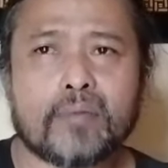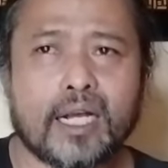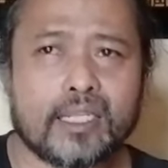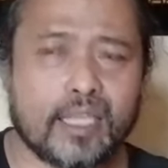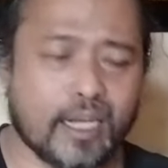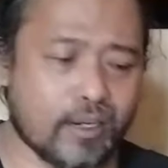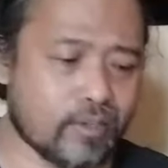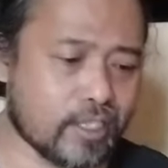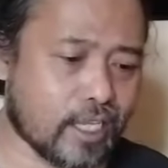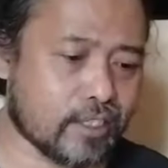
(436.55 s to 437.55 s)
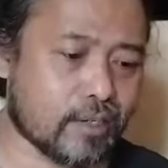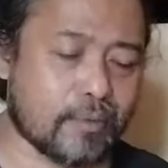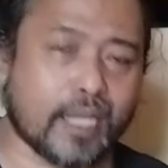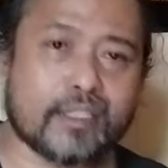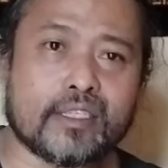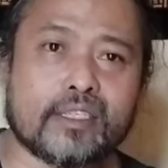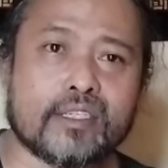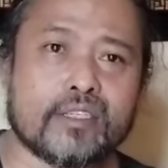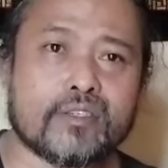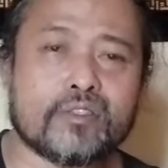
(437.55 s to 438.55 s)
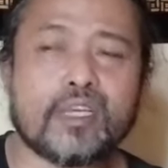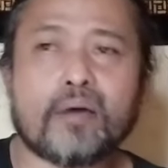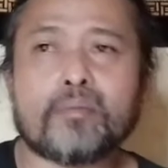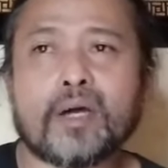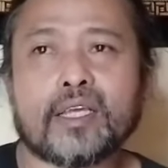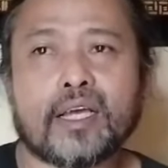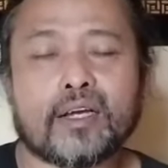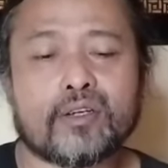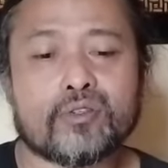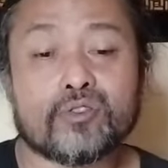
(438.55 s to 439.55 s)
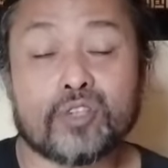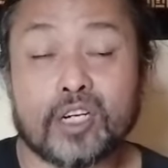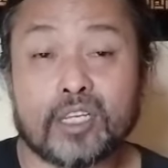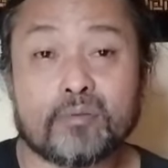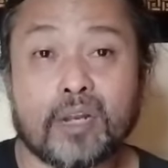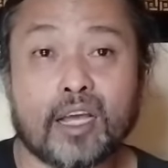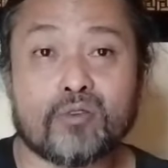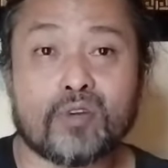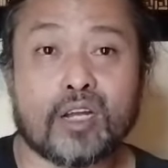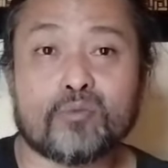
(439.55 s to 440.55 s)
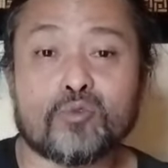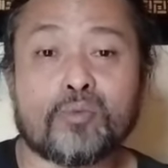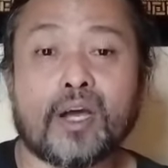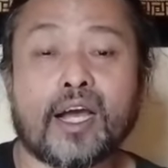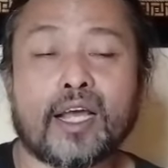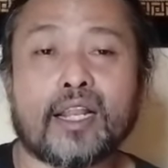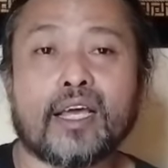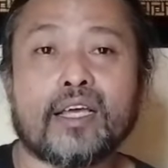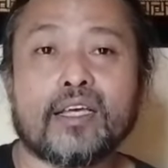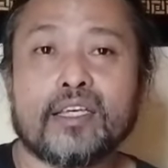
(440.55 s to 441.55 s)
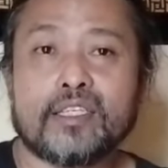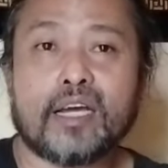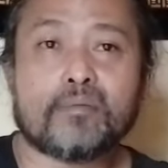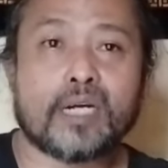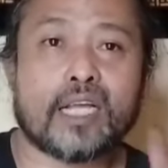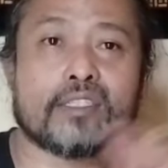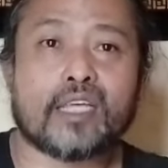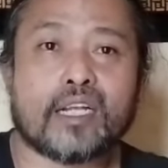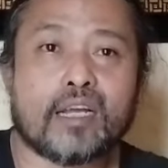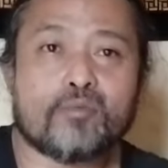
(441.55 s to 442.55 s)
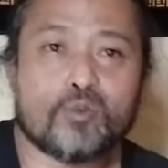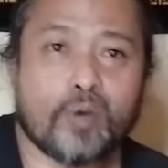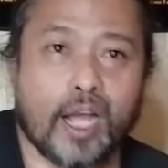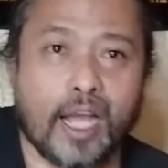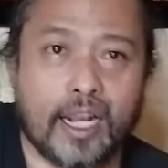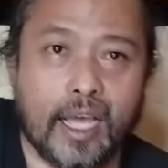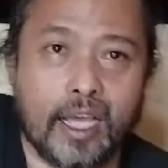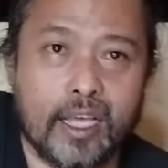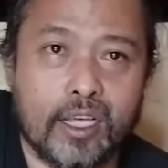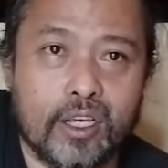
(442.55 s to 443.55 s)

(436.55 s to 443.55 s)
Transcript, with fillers: makanya kalau kita cermati, siapa yang sering melakukan mubahalah, yang mengajarkan mubahalah.